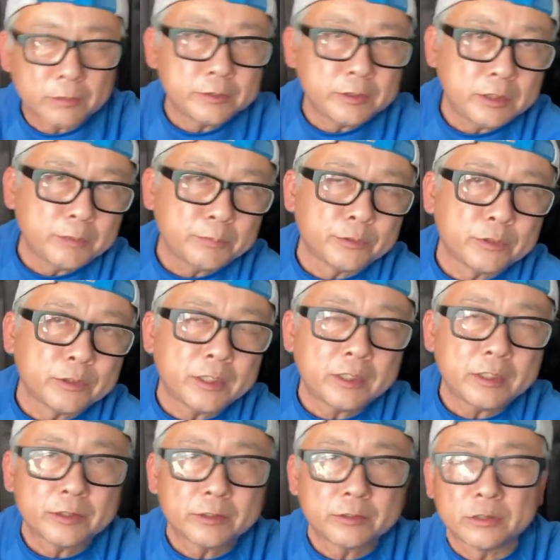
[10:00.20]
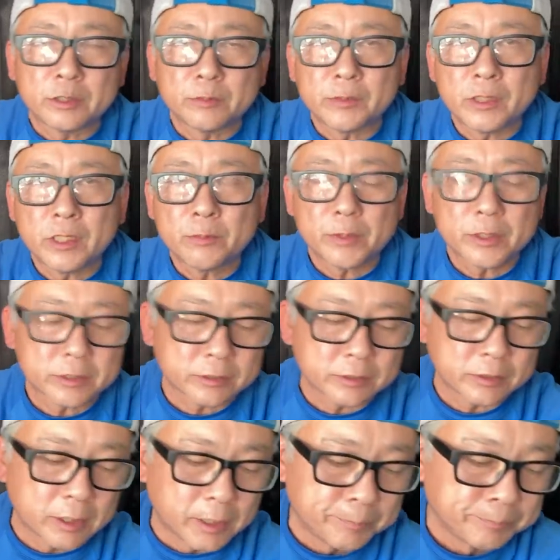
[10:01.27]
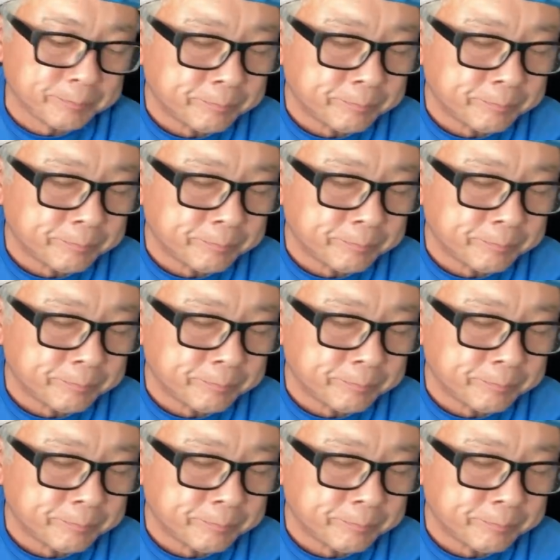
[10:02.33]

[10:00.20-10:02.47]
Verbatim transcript: に部があるように見えますが、